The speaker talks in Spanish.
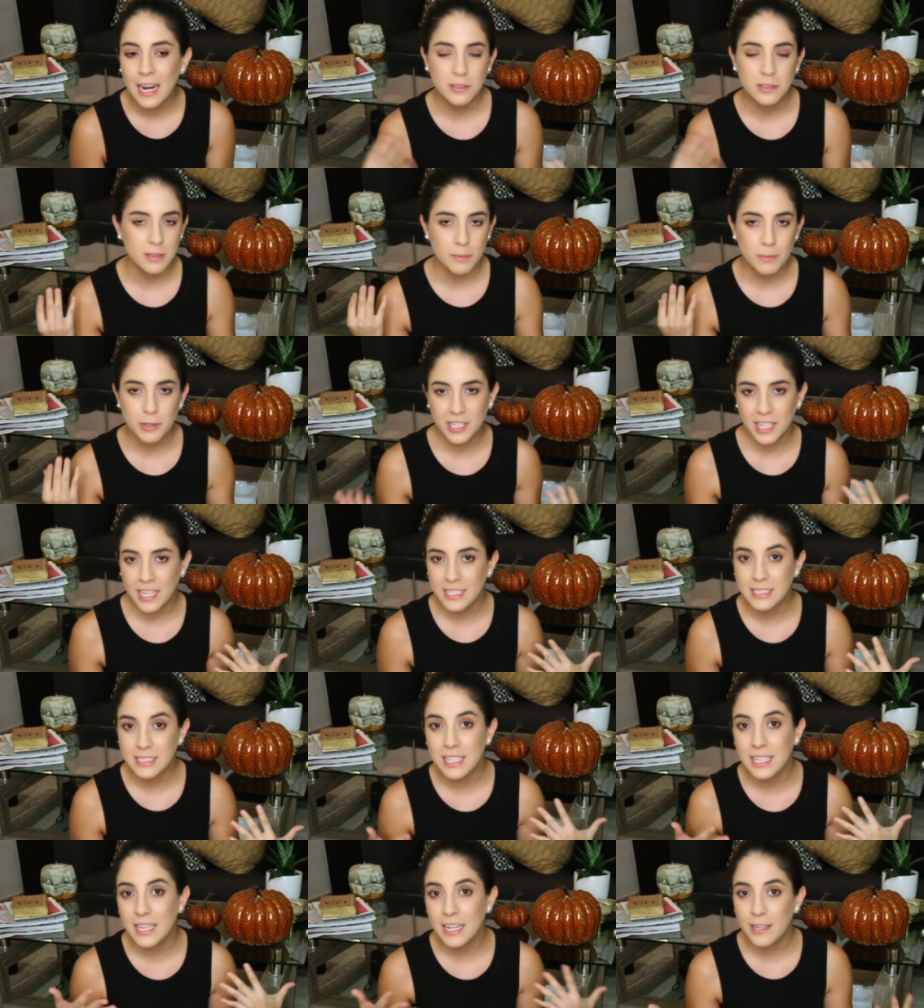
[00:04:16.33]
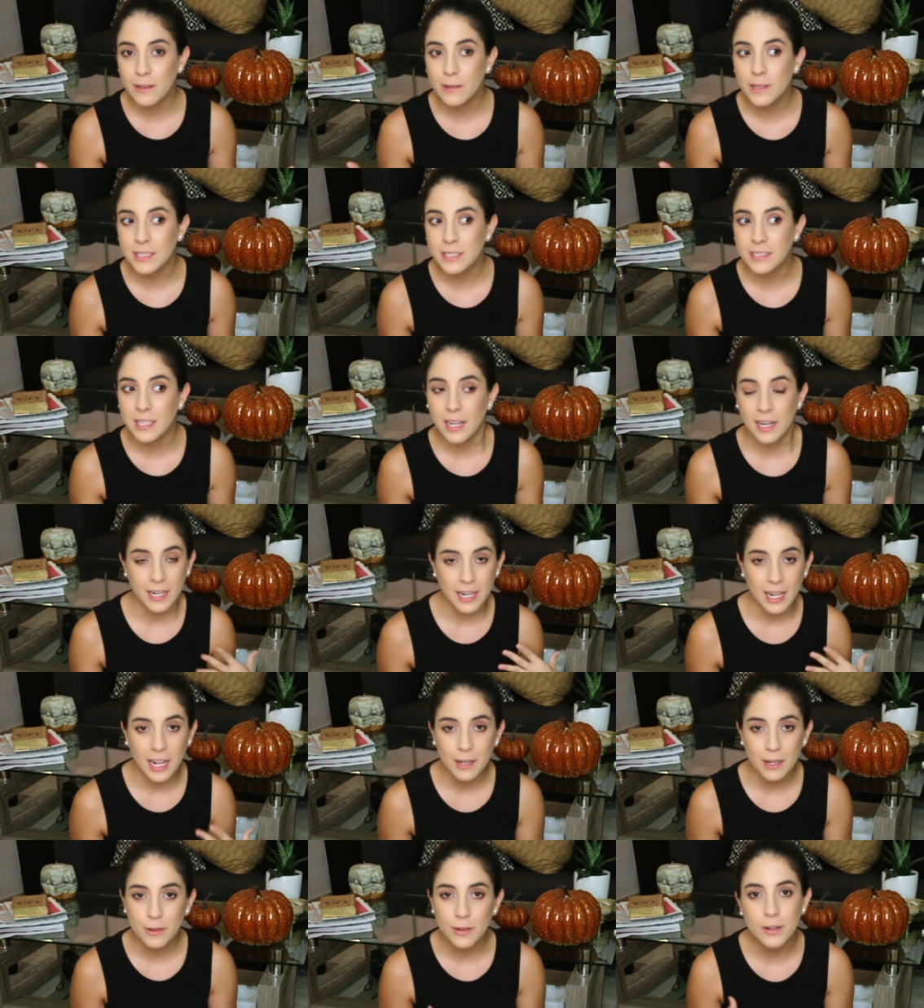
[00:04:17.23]
No sé por qué, sí creo que sea
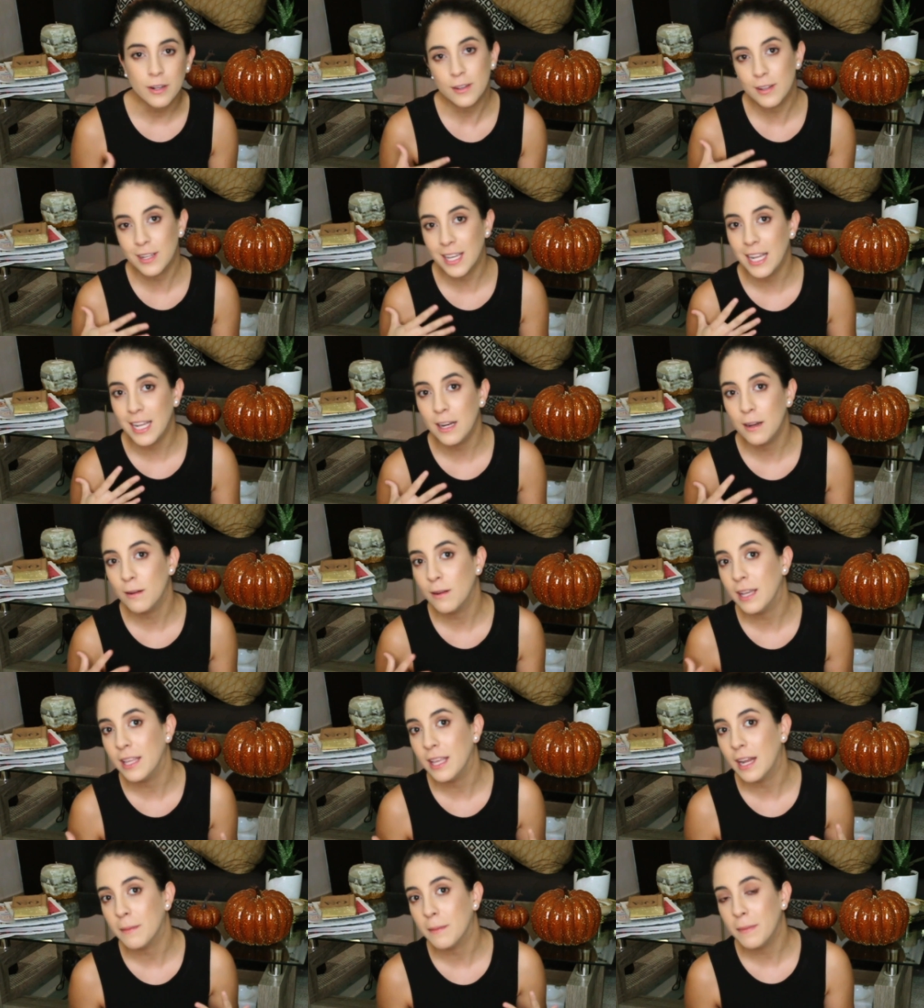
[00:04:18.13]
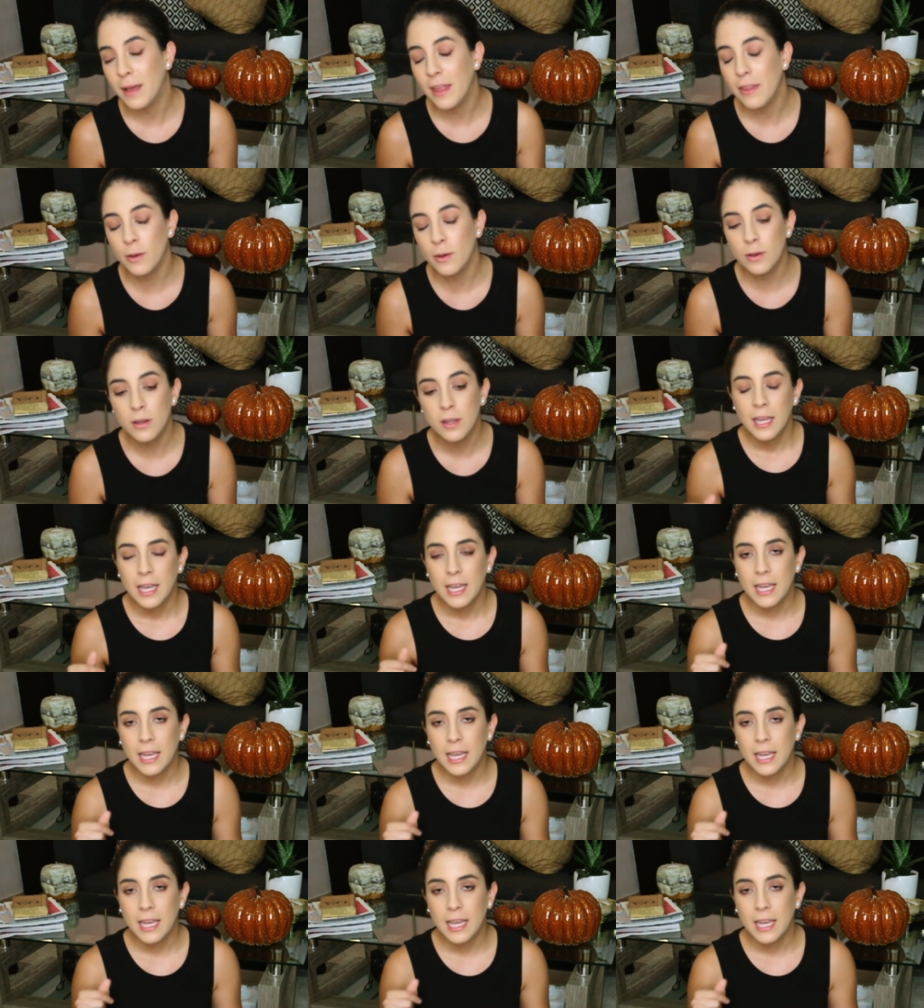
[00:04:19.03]
real, no creo que él lo haya armado.